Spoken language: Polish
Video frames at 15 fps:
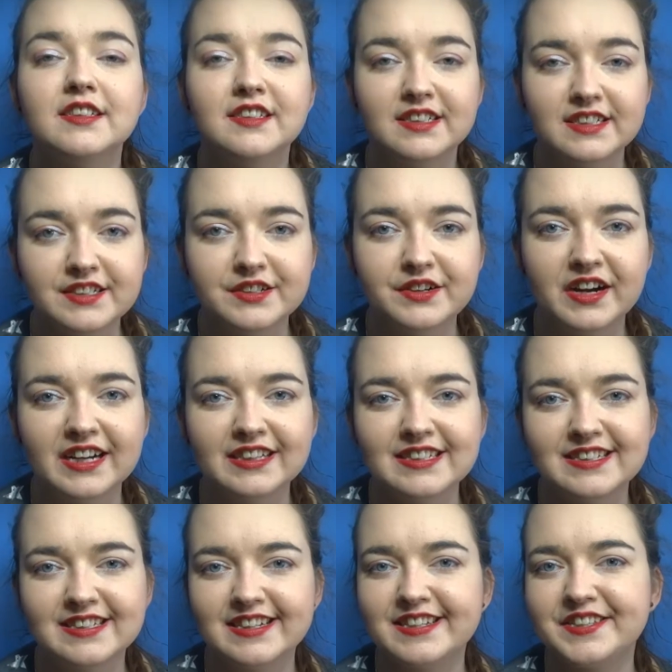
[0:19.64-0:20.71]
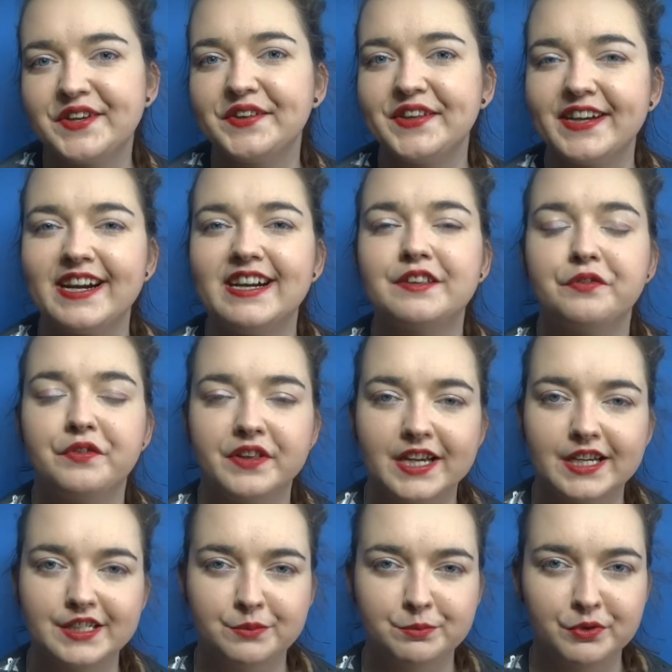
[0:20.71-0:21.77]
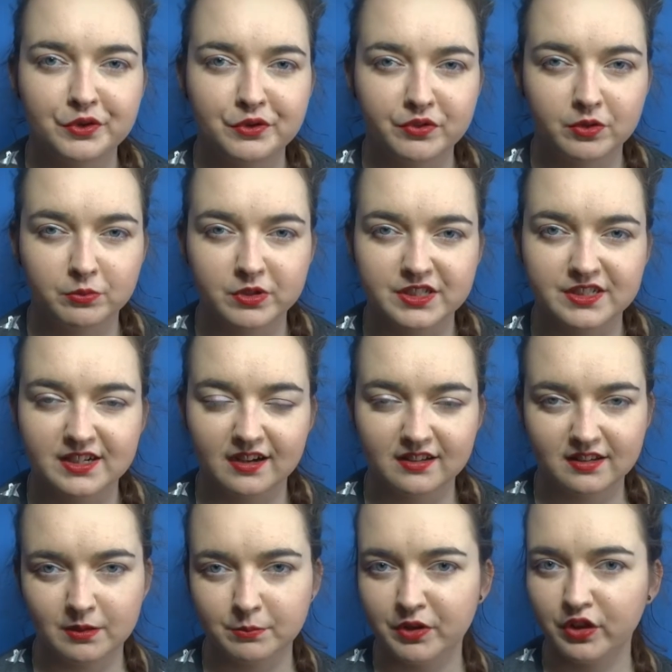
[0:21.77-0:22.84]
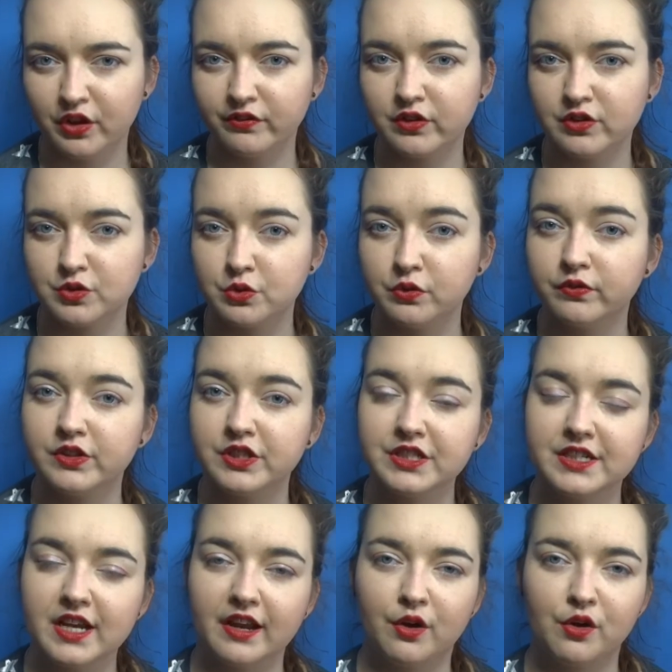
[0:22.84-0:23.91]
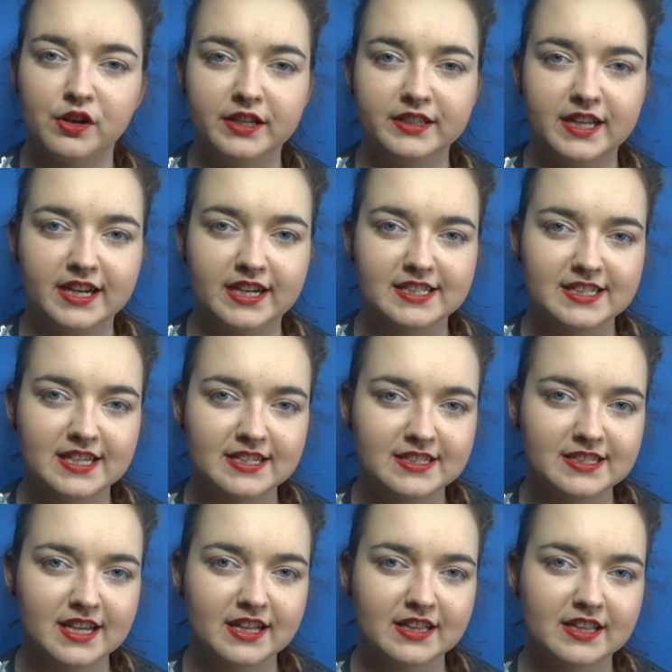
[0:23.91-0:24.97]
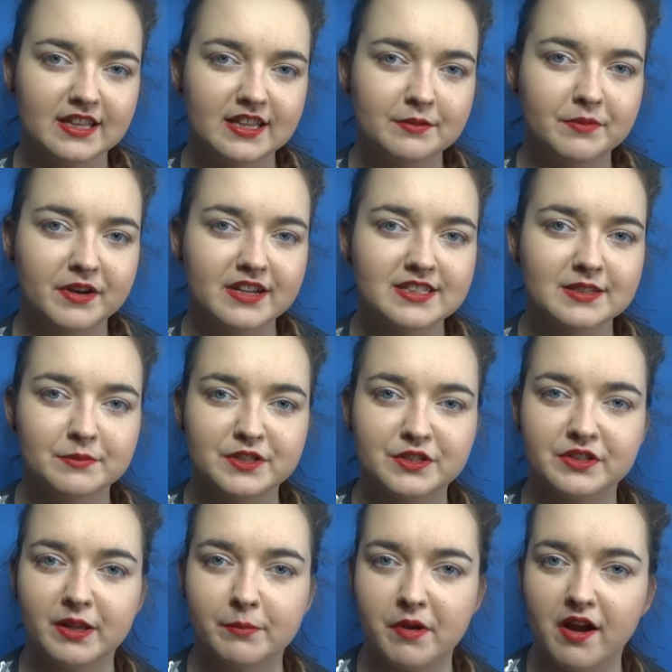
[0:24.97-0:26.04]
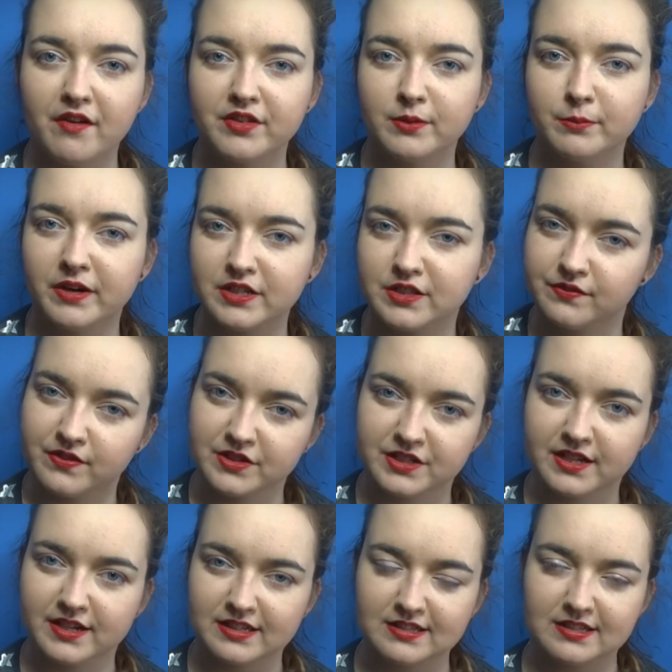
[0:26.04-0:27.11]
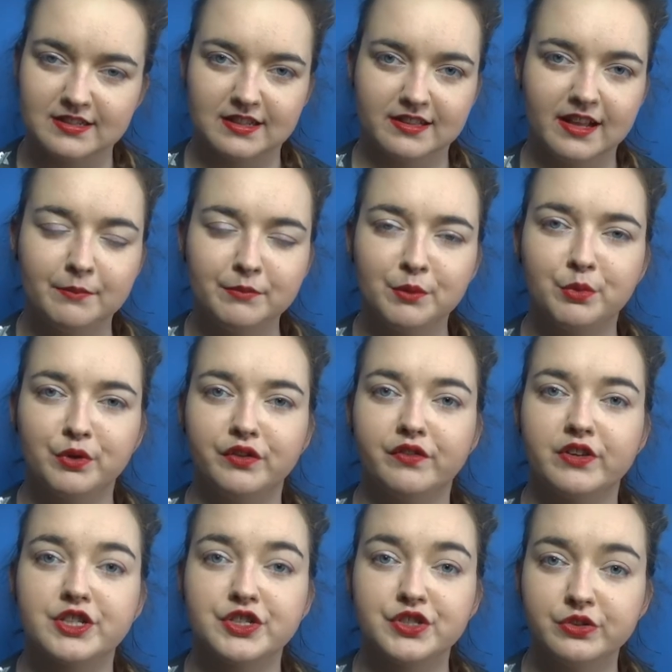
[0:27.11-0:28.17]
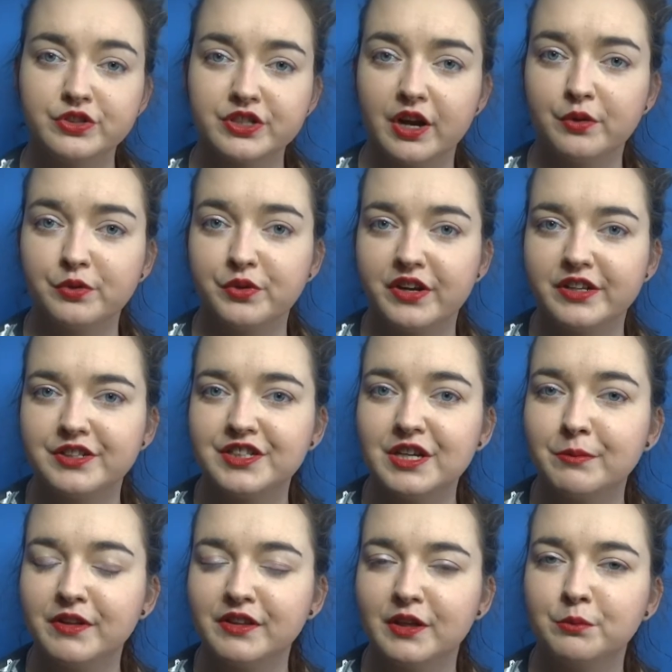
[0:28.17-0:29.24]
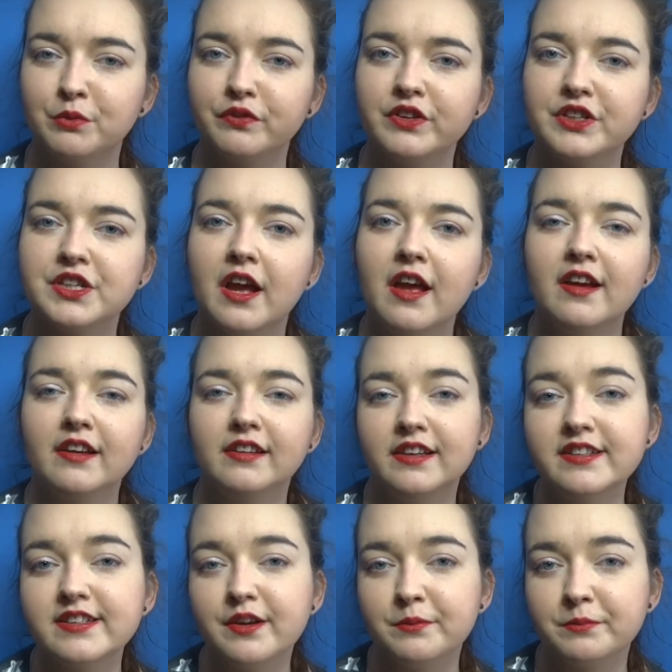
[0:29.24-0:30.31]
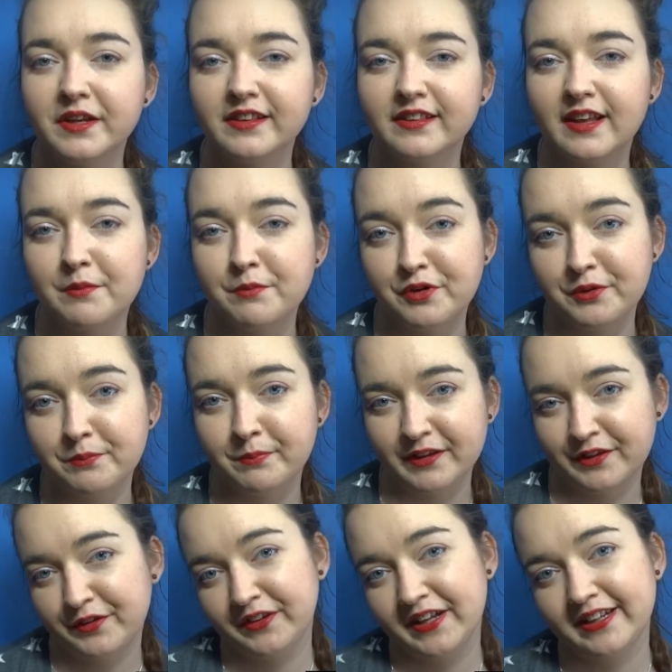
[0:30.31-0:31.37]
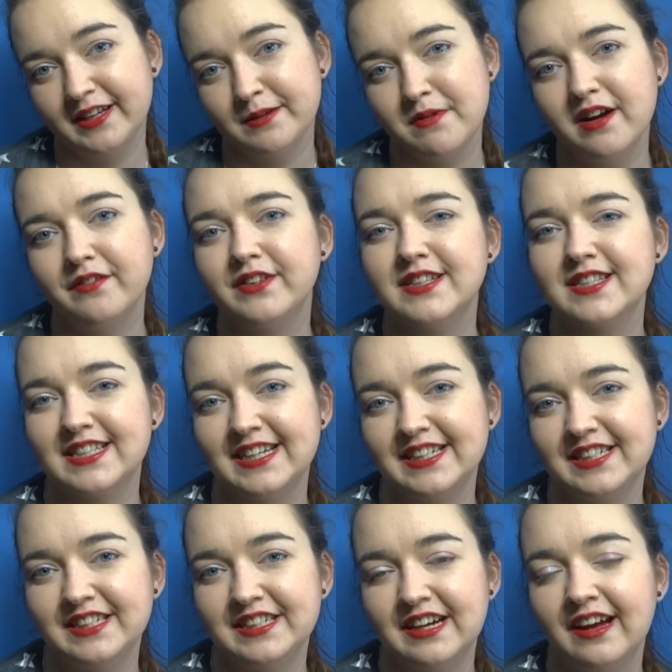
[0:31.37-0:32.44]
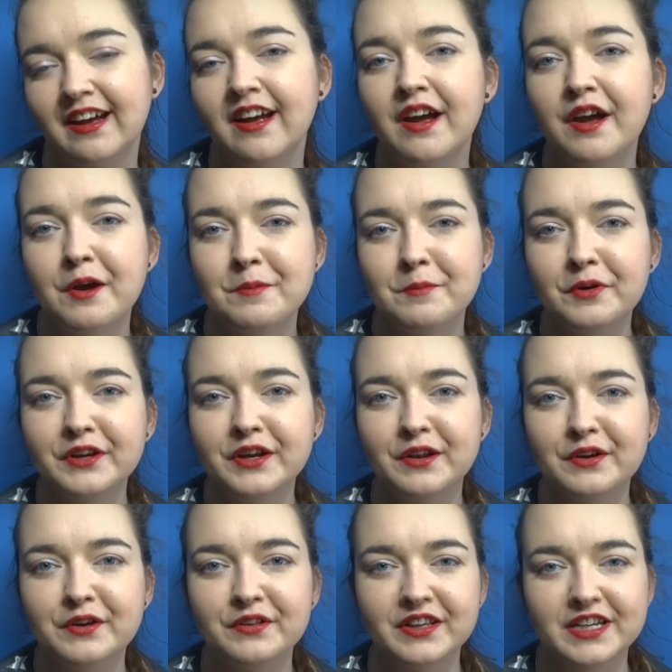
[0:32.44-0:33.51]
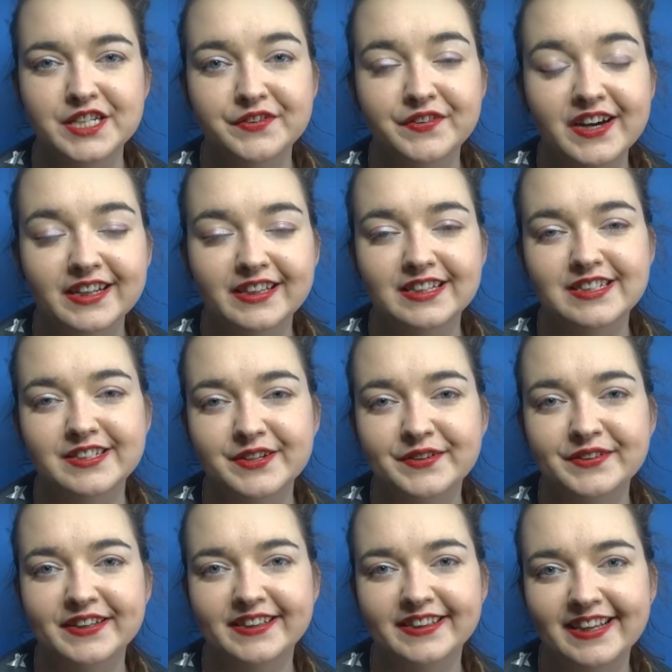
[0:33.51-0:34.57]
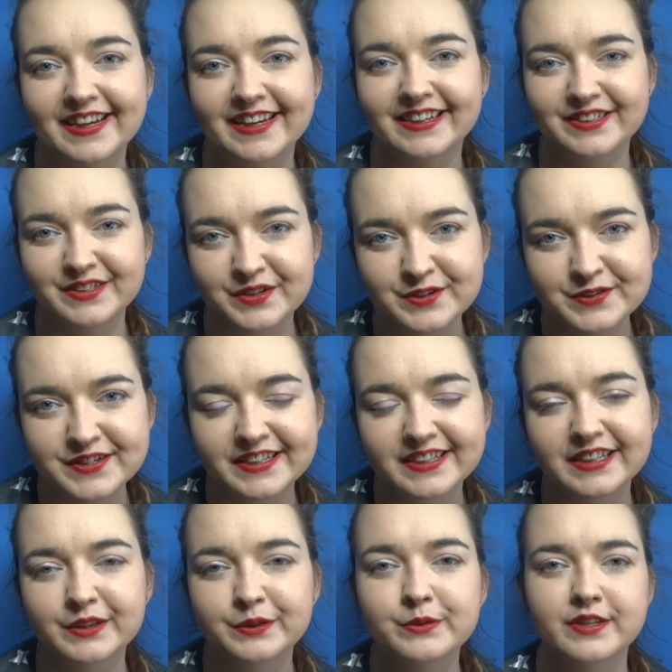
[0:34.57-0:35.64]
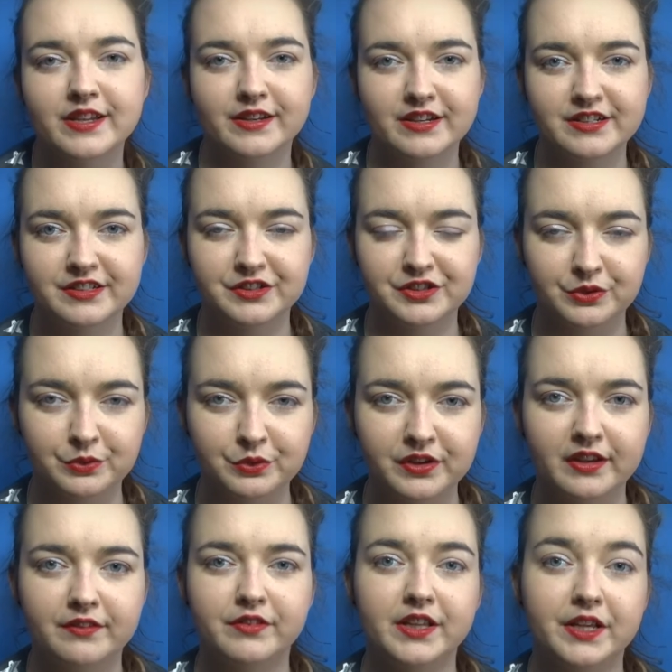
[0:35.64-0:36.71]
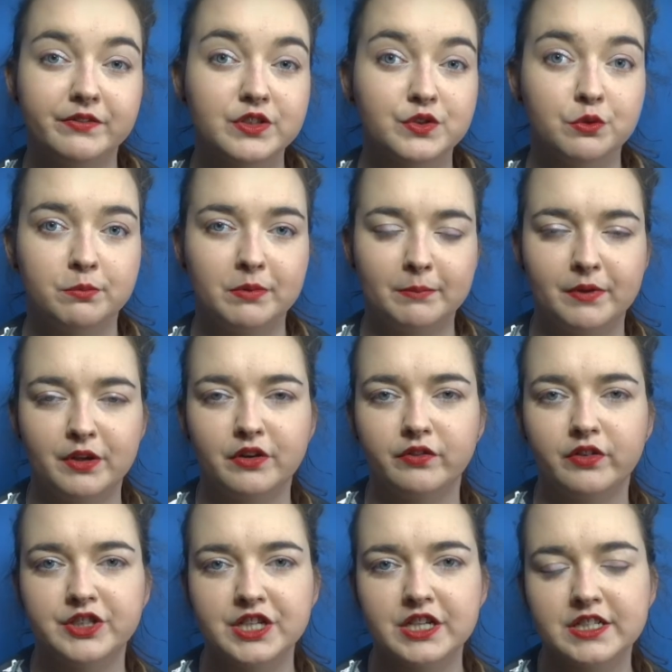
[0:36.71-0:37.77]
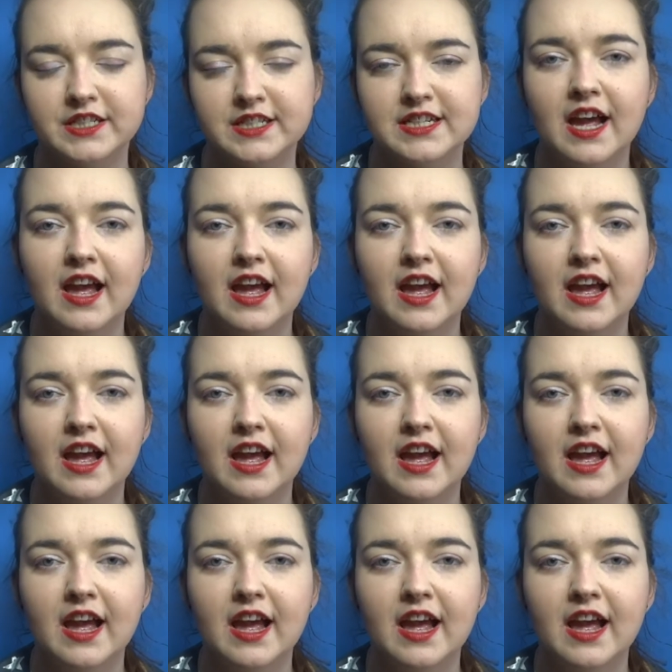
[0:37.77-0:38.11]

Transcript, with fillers: Cześć kochani, z tej strony Kat, witajcie ponownie w mieście atramentowych słów. Dzisiaj kolejna recenzja, tym razem jest to naprawdę bardzo ważna recenzja dla mnie, ponieważ książka, o której dzisiaj będę mówić jest objęta moim patronatem, a więc znajdziecie moje logo na czwartej stronie tej książki i tu serdecznie dziękuję wydawnictwu Papierowy Księżyc